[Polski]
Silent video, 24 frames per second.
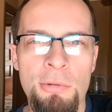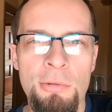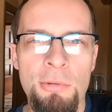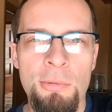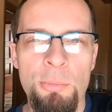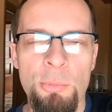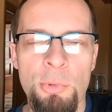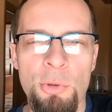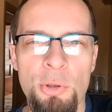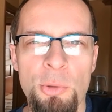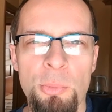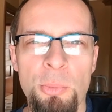
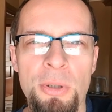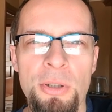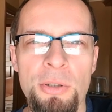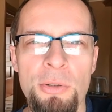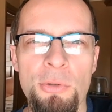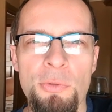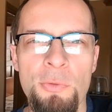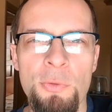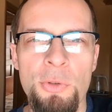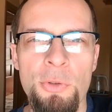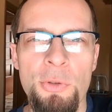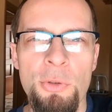proszę
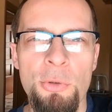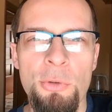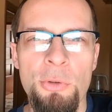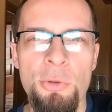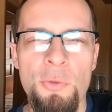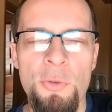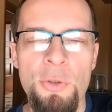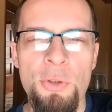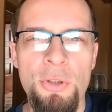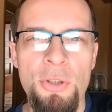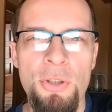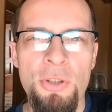bardzo, wszystko
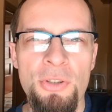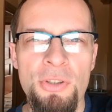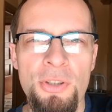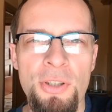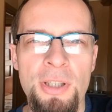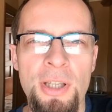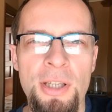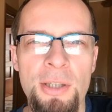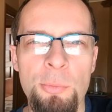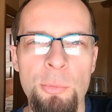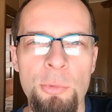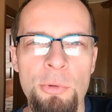oczywiście jest za
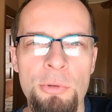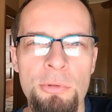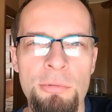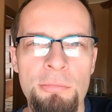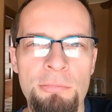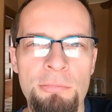darmo.